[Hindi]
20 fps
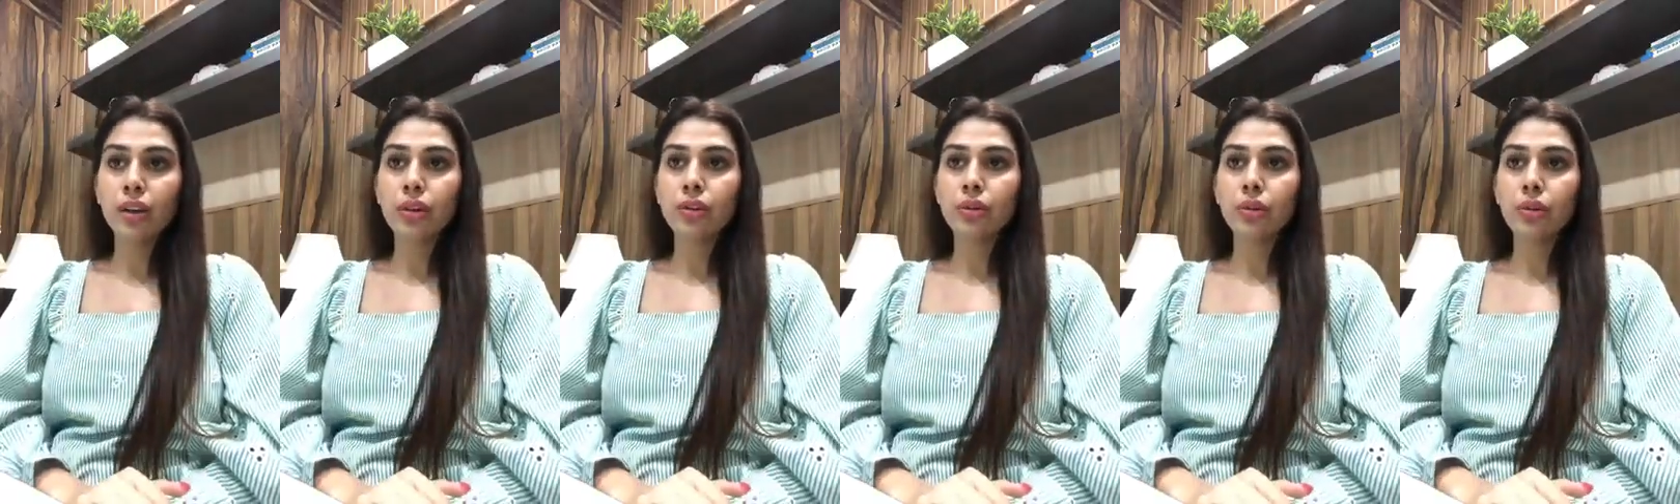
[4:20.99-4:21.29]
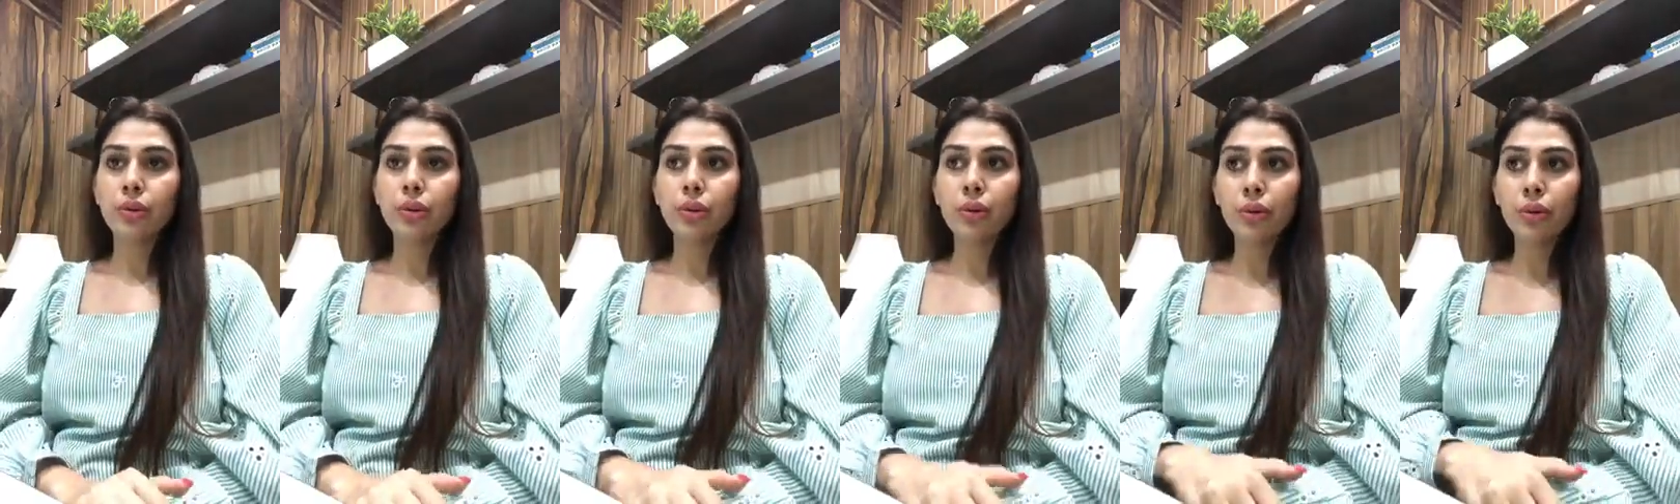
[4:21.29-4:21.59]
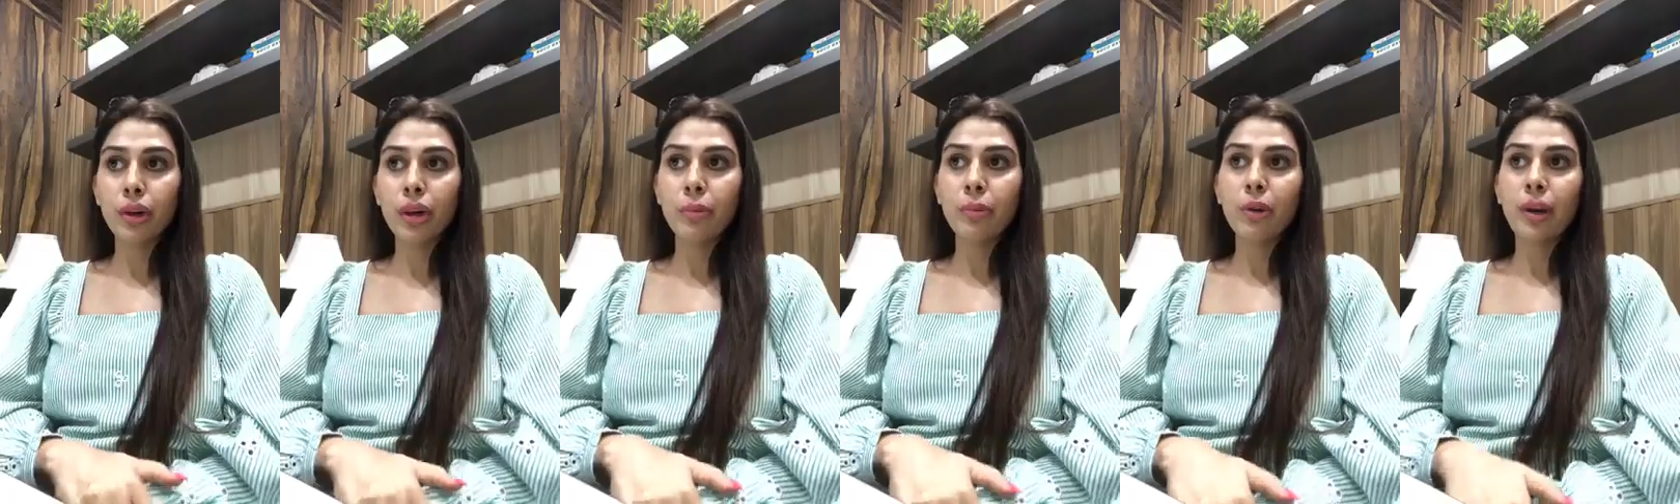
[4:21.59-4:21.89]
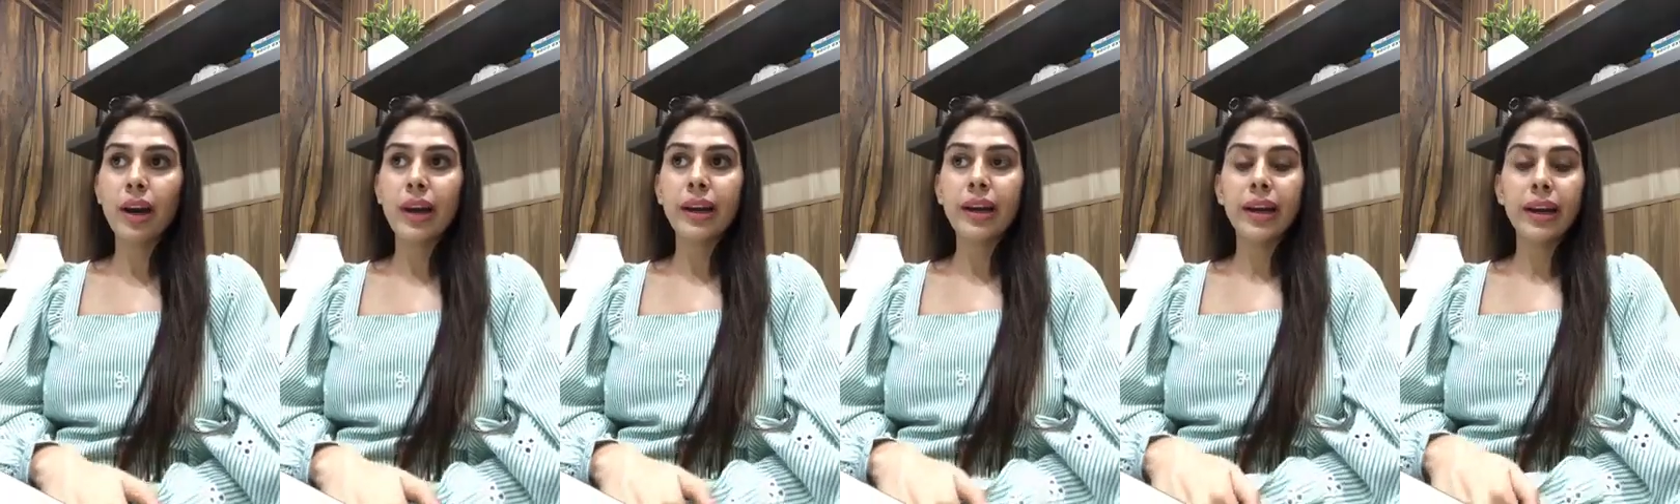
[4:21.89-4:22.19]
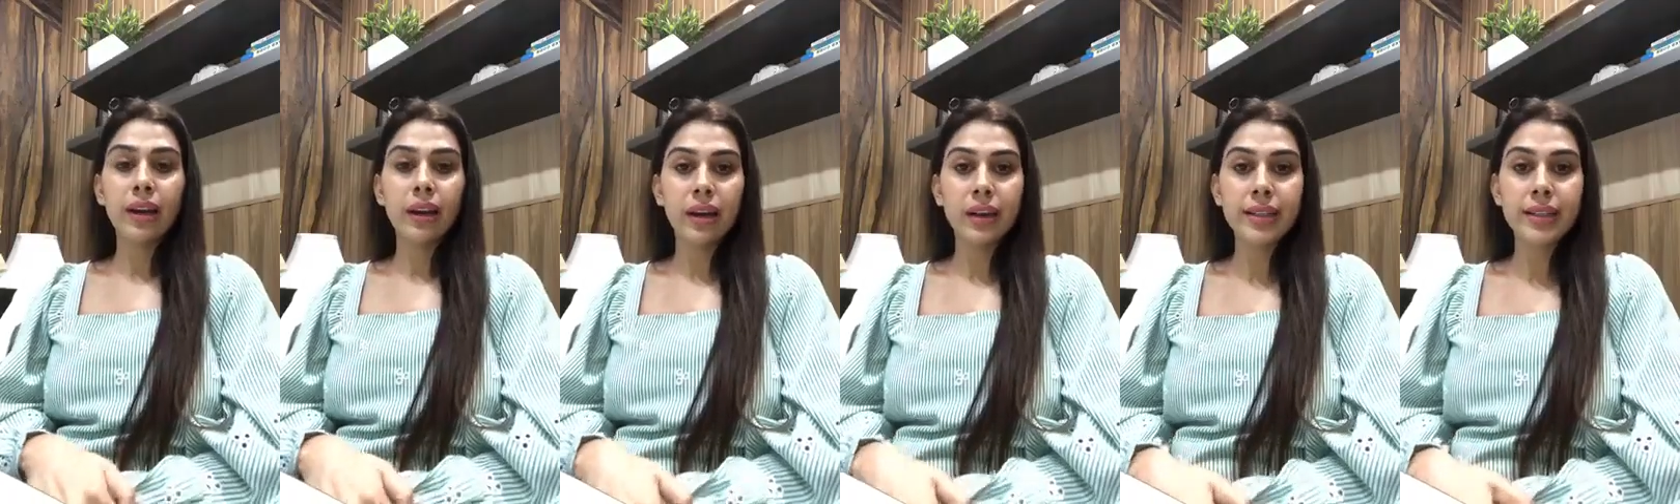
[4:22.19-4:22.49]
तो उन्होंने बोला कि
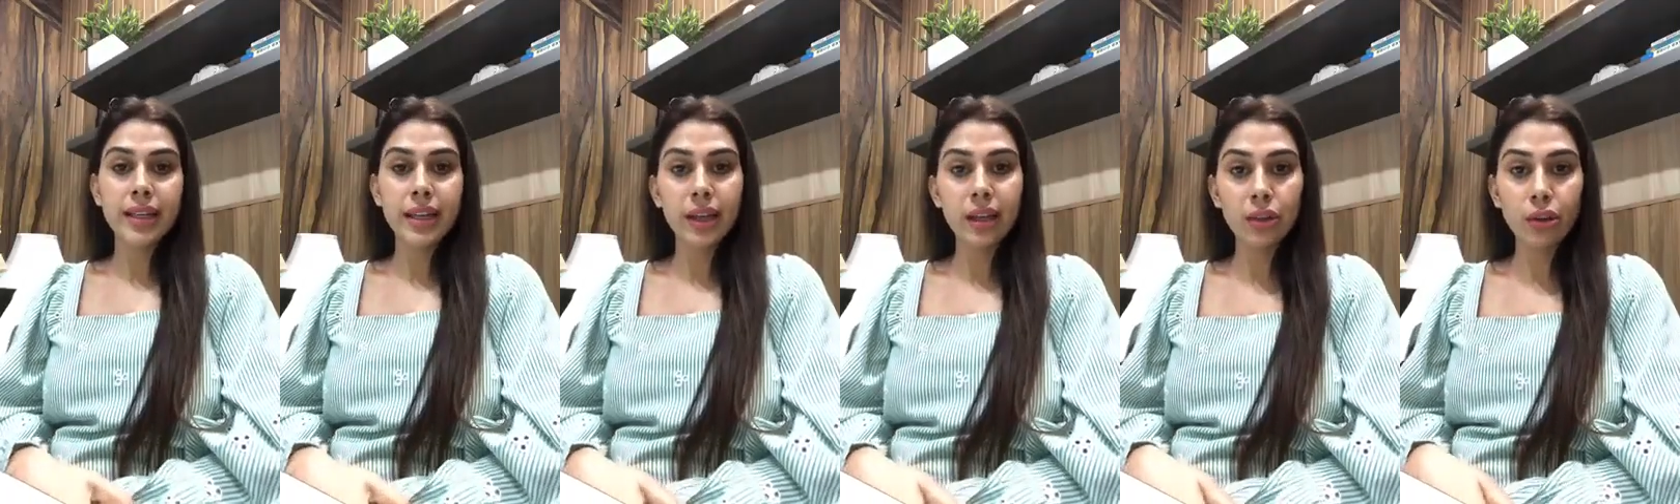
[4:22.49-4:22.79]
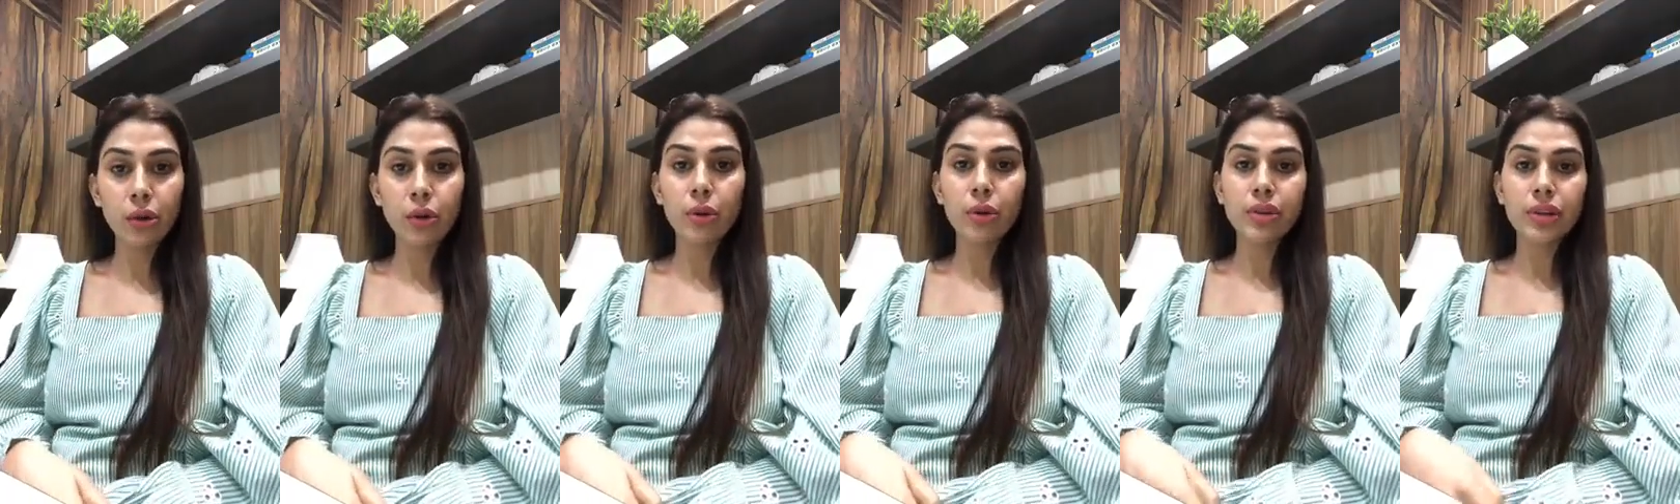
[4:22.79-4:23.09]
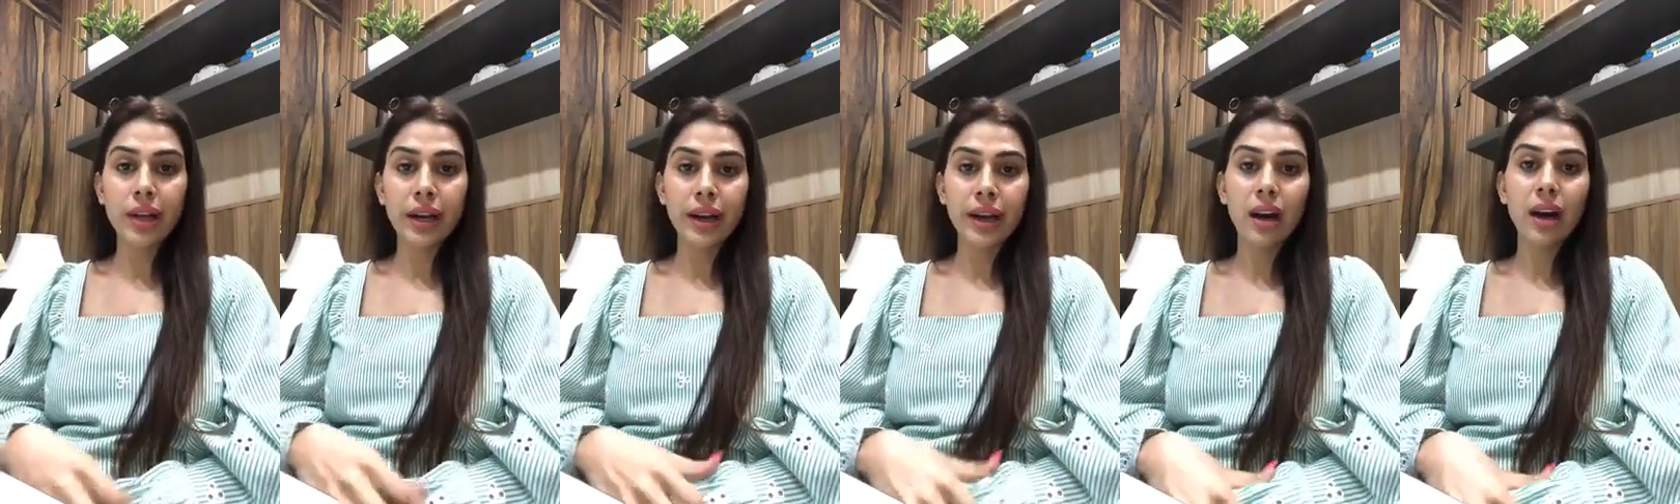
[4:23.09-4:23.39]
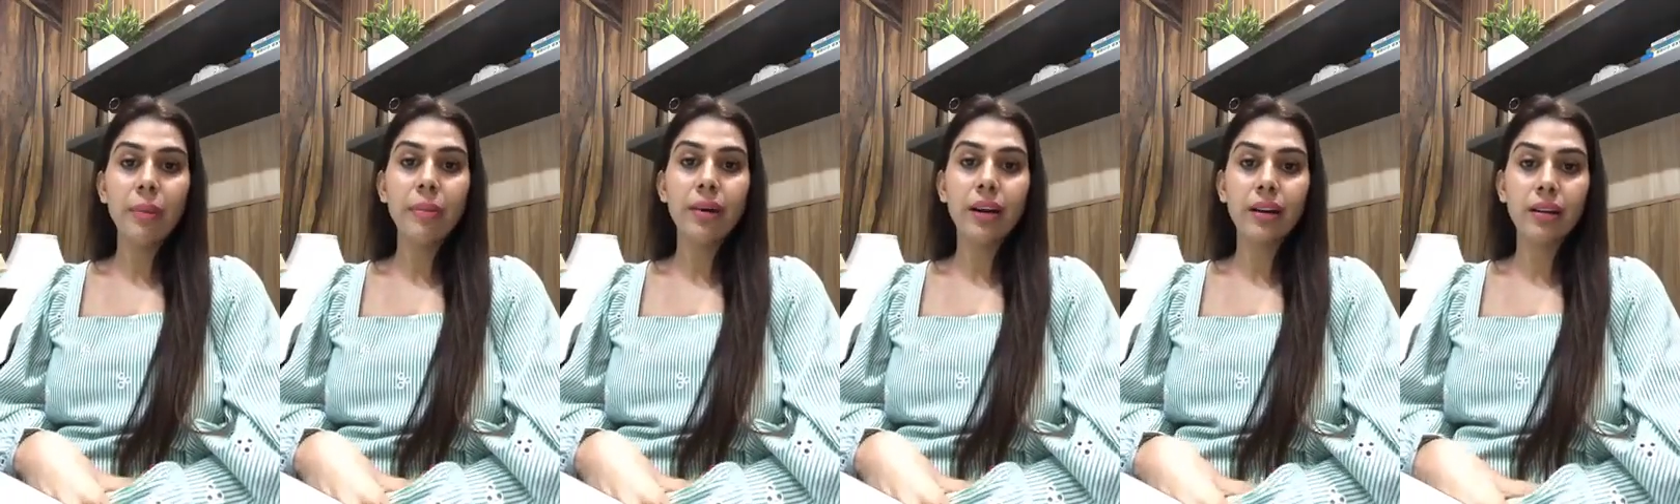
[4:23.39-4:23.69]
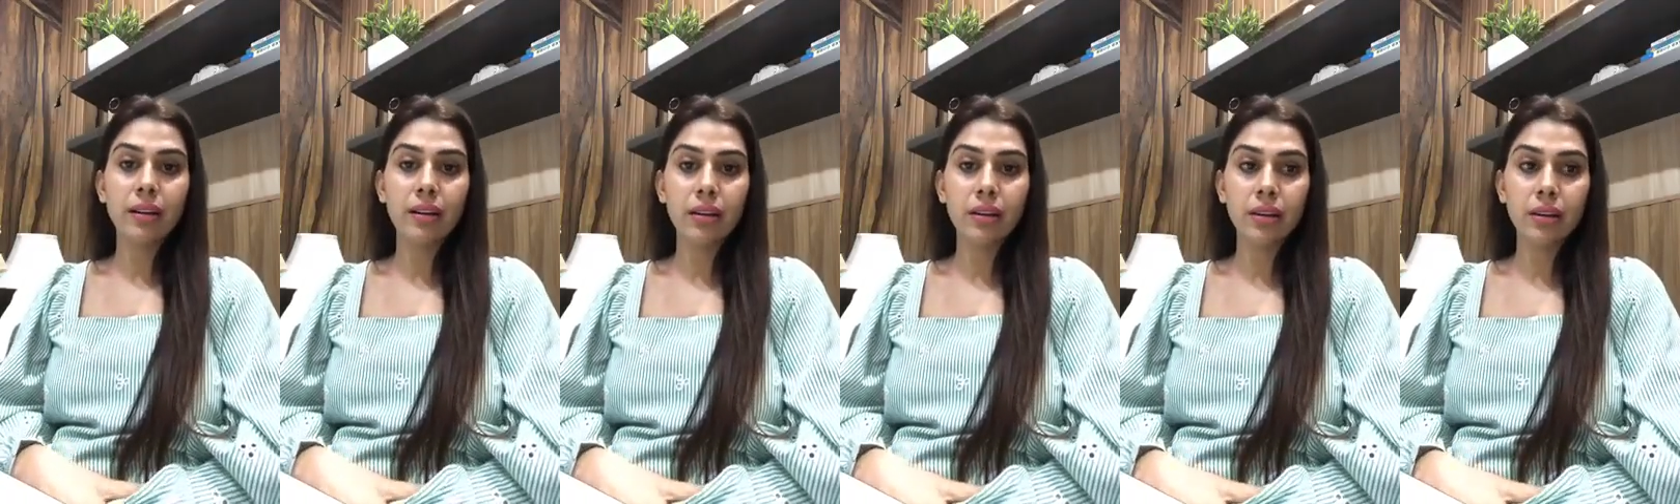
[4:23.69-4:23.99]
ठीक तो हो जाएगा बट